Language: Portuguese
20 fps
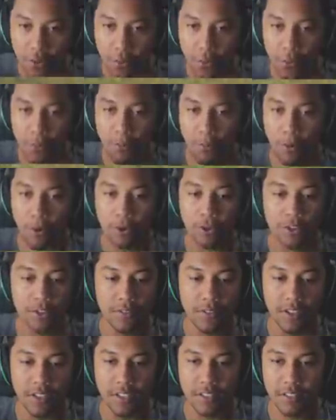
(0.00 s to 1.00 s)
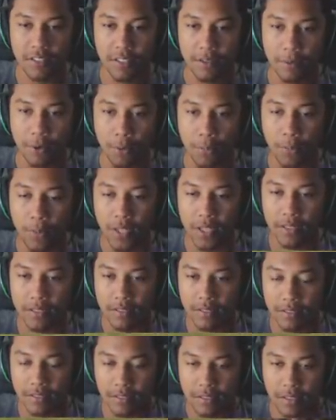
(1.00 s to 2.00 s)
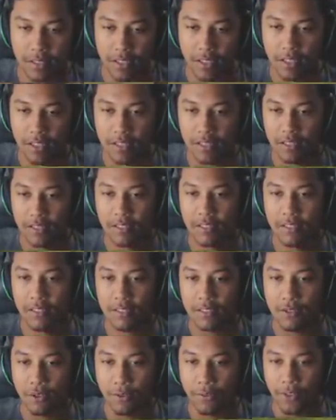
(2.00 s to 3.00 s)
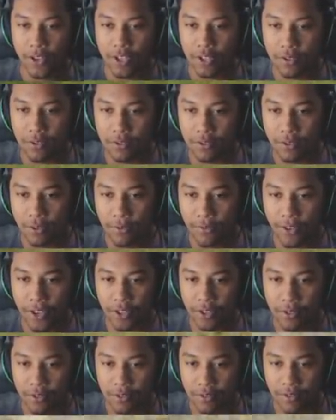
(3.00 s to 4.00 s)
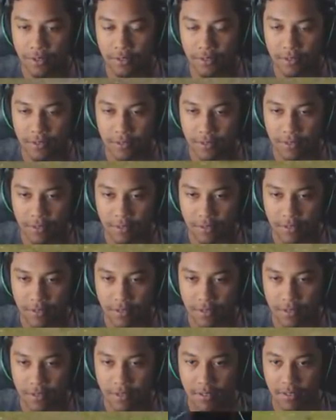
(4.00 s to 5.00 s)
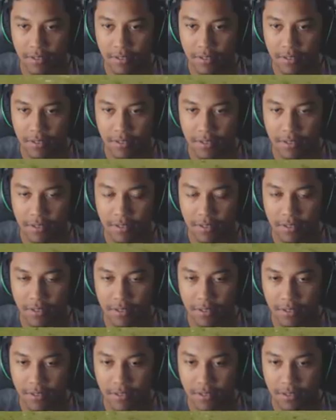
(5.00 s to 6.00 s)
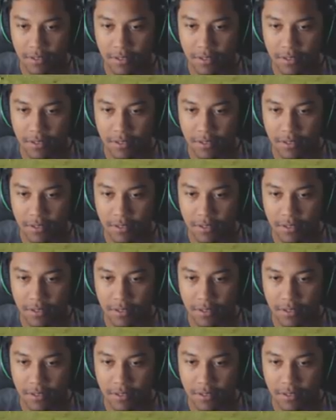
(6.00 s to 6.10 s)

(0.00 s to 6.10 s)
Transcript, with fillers: como pode, velho, assim. Opa! Tô vendo, tô vendo. Descendo mercado, né?